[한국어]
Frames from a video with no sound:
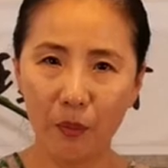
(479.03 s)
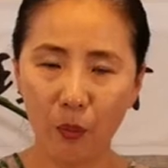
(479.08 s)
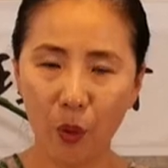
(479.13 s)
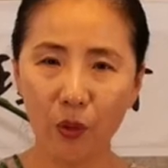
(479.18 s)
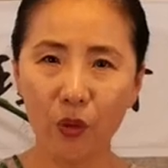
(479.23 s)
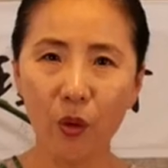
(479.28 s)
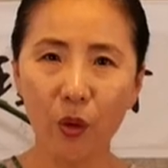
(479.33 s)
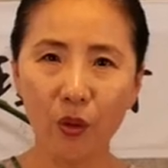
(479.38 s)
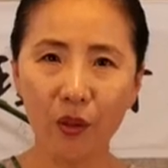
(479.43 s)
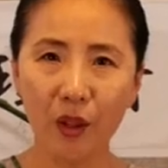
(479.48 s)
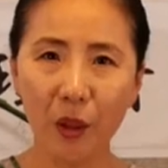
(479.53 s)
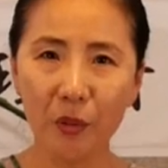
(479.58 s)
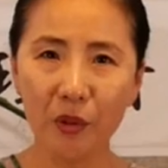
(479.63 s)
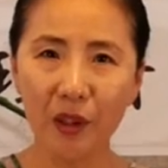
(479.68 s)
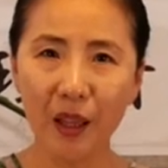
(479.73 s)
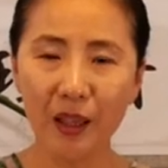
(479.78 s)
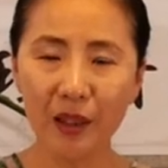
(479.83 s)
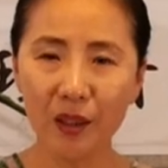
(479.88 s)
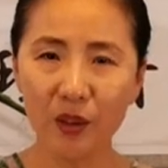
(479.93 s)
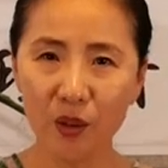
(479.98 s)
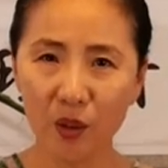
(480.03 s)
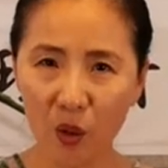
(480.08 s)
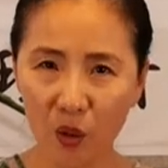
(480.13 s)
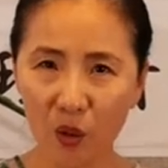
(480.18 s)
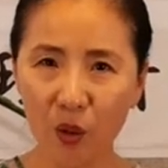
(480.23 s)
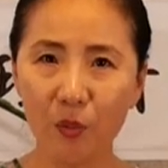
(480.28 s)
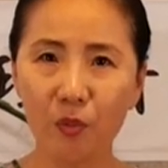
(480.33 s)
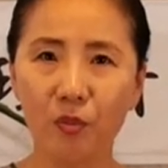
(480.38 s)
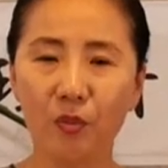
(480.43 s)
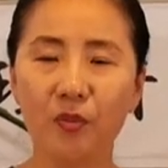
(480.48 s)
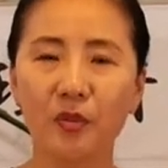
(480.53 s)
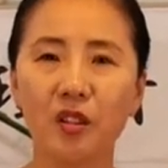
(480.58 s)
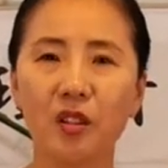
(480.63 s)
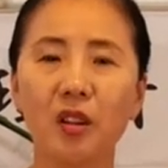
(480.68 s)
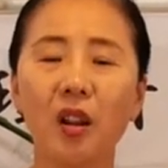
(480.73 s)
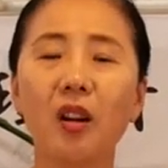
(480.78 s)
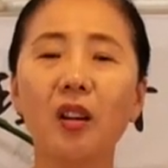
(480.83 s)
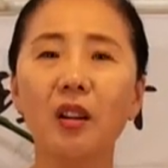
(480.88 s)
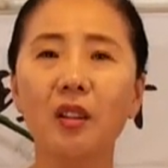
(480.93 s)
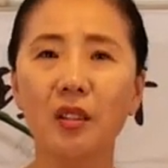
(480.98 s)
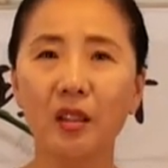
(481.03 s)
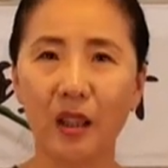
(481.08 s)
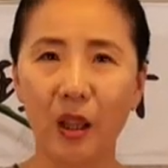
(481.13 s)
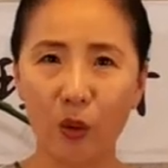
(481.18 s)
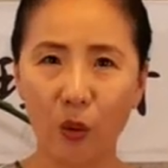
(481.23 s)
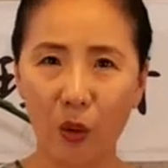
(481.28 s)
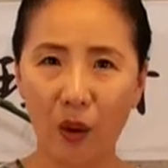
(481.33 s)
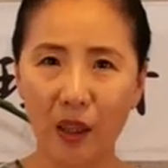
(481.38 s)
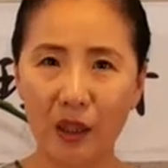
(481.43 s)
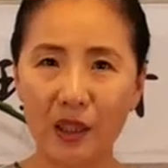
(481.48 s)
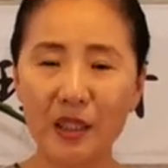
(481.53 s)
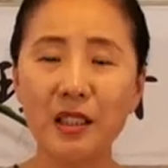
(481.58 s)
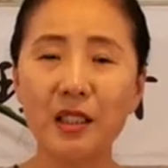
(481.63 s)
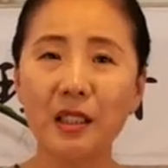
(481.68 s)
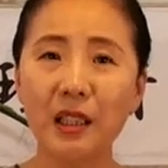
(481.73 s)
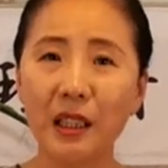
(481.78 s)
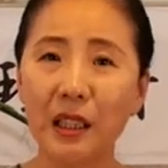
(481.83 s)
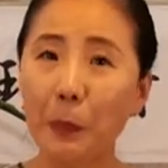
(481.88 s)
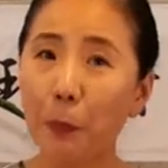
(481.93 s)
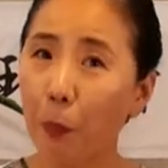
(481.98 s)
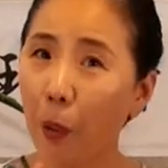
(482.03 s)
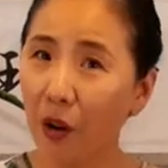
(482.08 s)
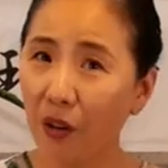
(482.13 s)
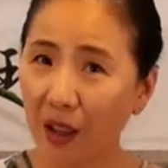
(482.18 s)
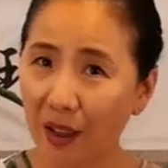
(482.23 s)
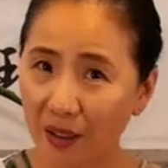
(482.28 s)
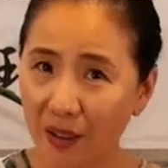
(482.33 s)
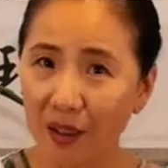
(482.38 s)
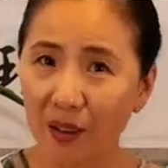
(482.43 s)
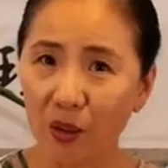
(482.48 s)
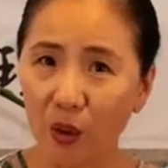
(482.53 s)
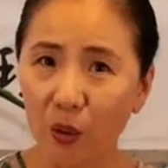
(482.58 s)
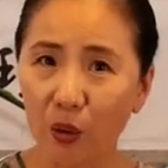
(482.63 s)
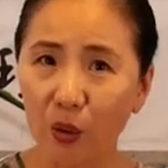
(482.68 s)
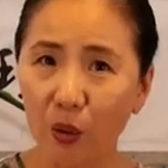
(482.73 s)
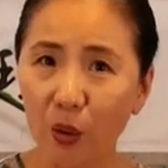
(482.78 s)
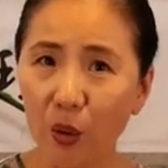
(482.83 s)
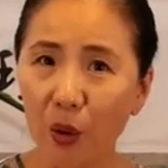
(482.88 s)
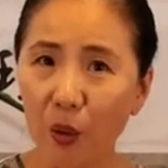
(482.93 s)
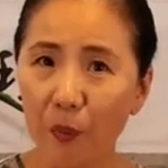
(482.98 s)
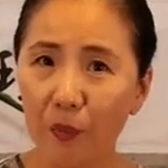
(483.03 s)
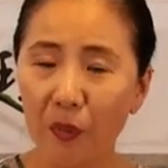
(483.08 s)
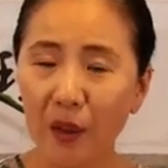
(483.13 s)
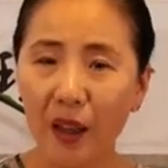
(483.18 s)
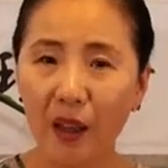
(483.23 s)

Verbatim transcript: 보통 때보단 조금 덜 넣는 게 좋아요. 2% 정도.